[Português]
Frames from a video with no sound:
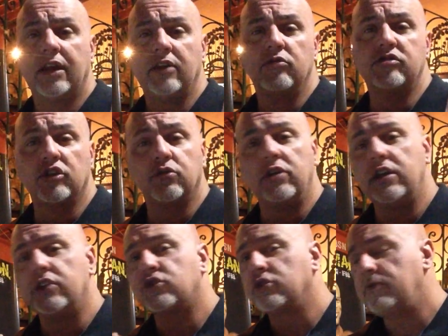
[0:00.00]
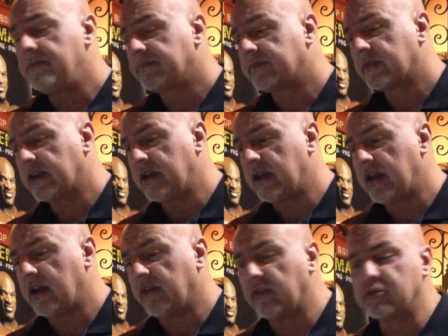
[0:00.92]
Tendo dito isso,
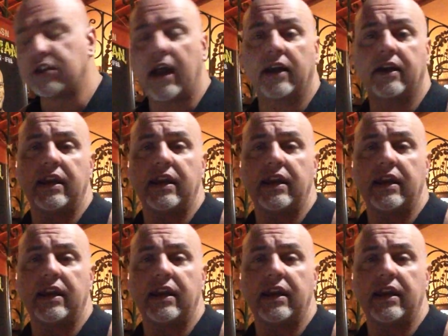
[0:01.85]
é, vamos lá.